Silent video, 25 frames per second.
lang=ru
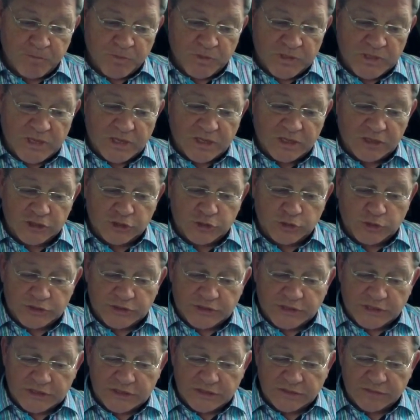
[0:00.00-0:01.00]
Я хочу
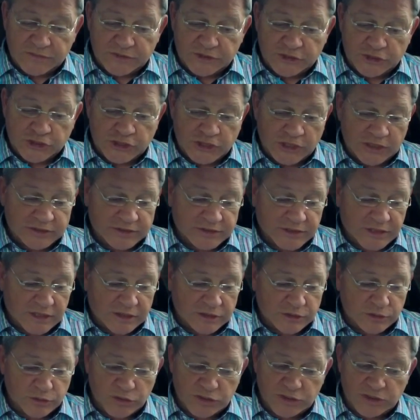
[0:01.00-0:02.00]
остаться в США
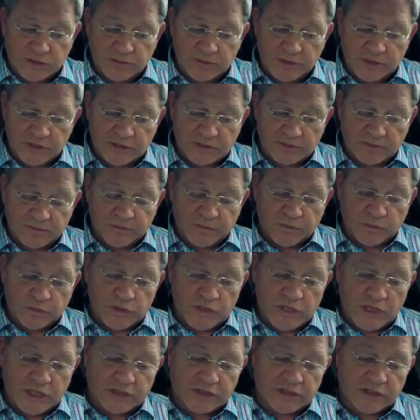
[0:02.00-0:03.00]
сразу этим летом, но
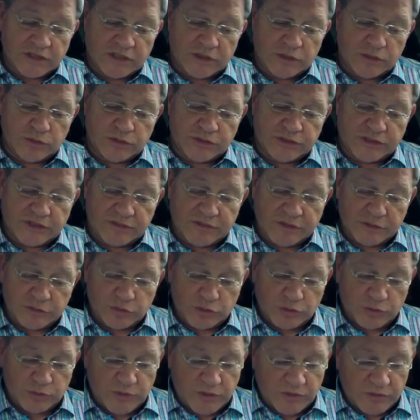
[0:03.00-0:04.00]
некоторые люди
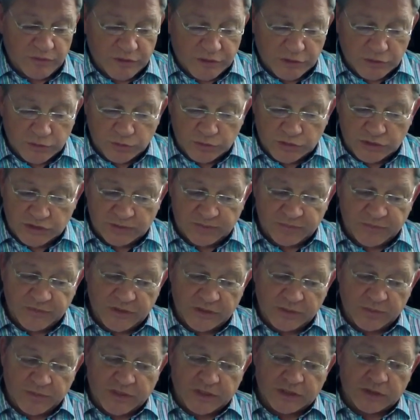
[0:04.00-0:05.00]
советуют мне вернуться
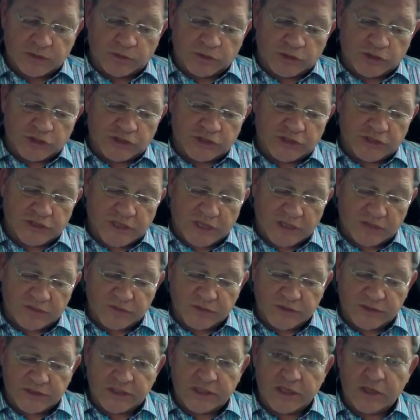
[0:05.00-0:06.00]
и продолжить играть
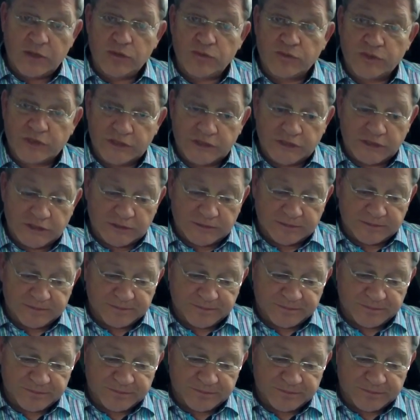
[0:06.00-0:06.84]
в лотерею в России.